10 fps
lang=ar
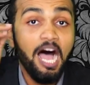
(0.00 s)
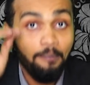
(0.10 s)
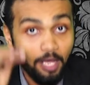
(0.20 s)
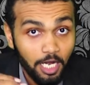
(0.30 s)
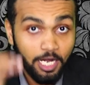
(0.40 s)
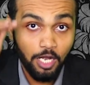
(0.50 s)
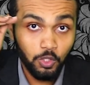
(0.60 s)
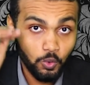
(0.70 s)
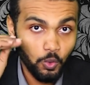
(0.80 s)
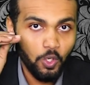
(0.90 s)
أمرنا
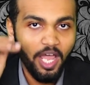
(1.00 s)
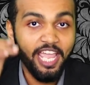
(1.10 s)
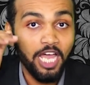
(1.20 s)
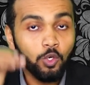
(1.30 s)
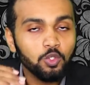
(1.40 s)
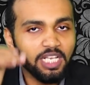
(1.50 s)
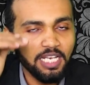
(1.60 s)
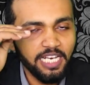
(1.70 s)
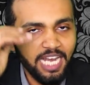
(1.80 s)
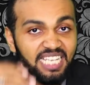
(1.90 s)
رسول الله أن
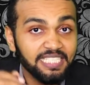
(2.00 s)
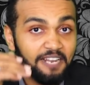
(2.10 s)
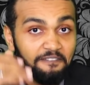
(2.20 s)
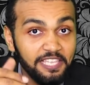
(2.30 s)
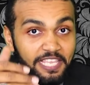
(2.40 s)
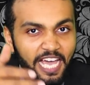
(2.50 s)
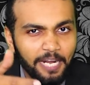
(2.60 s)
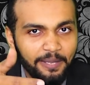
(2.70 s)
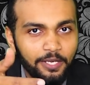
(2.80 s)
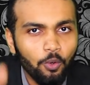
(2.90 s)
نصلي العصر في
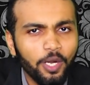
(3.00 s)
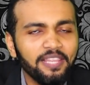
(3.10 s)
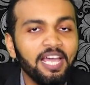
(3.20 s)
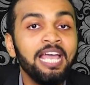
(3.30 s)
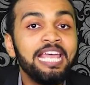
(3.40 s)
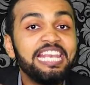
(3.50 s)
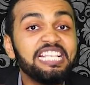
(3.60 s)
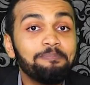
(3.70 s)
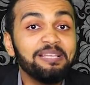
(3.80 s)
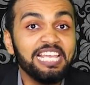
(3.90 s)
ديار بني قريظة
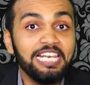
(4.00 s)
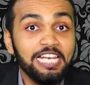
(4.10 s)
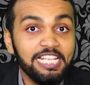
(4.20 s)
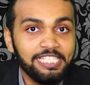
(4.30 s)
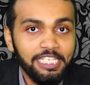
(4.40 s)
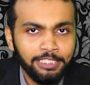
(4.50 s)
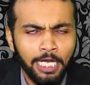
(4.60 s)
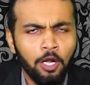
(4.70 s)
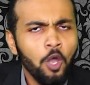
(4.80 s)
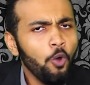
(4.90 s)
نسبة
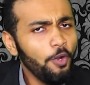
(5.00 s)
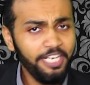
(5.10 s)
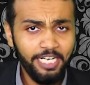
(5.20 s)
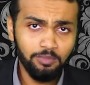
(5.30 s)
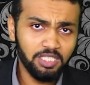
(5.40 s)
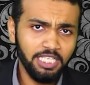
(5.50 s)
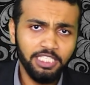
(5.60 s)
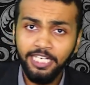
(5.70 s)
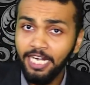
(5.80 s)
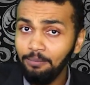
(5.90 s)
للاستعجال ونحن
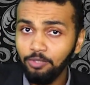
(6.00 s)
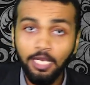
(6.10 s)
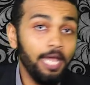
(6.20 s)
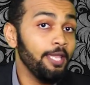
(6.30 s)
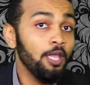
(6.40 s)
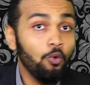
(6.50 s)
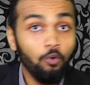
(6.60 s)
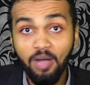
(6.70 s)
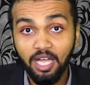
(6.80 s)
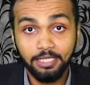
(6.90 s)
مستعجلين الحمد لله
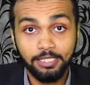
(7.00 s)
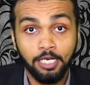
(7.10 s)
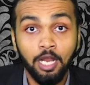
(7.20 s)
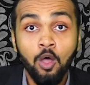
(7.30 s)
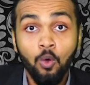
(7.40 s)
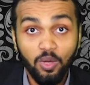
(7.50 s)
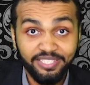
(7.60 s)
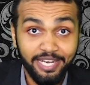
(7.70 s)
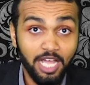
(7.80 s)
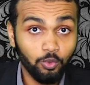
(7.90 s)
وما قصرنا
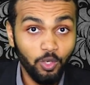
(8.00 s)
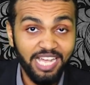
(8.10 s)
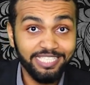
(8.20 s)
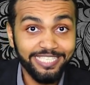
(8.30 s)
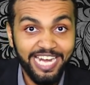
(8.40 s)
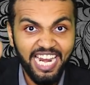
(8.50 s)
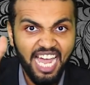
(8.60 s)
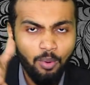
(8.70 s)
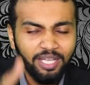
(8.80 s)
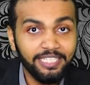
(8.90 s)
وصلاة العصر
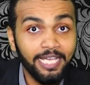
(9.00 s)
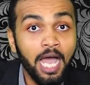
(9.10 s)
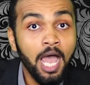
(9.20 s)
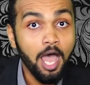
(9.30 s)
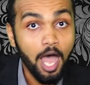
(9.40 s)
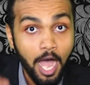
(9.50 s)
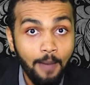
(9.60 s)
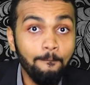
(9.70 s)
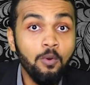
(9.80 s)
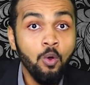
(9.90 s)
على وقتها
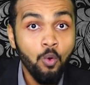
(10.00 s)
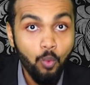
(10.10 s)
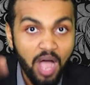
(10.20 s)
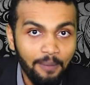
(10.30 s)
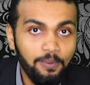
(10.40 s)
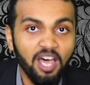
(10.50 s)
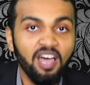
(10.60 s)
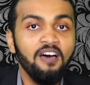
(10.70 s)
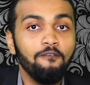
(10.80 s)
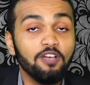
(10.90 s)
أهم
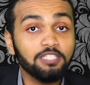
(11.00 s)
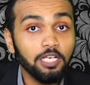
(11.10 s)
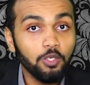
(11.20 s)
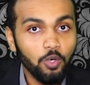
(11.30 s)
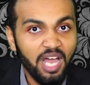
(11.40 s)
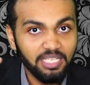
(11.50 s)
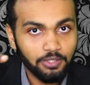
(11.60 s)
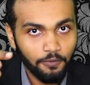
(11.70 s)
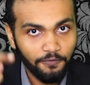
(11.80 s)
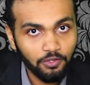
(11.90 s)
وأبلغ فصلوا العصر
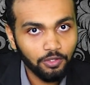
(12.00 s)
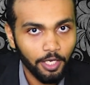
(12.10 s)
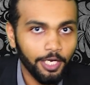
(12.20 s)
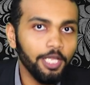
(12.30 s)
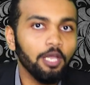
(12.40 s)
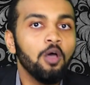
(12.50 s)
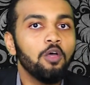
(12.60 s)
العصر في الطريق